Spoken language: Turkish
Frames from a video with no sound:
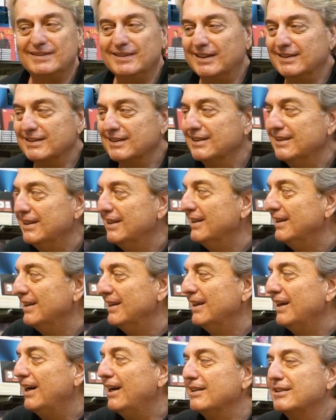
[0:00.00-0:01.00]
eder.
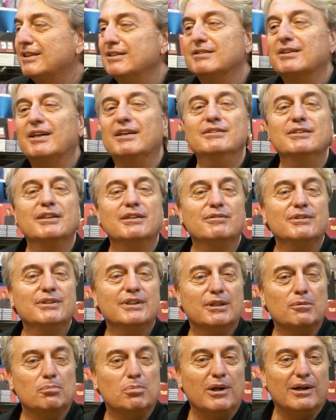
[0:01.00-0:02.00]
Herkes kendi
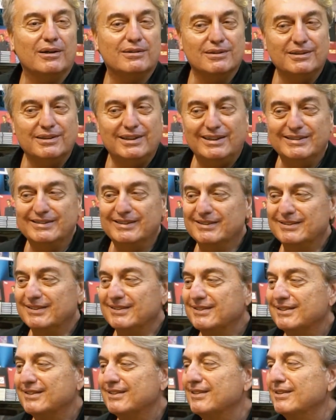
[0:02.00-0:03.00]
evindeki plakları
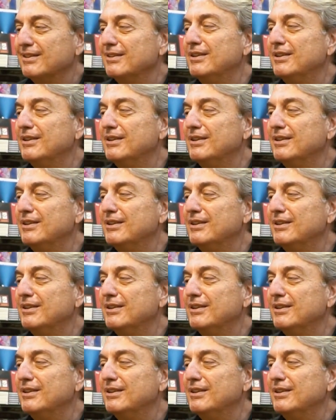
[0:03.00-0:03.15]
anlatır.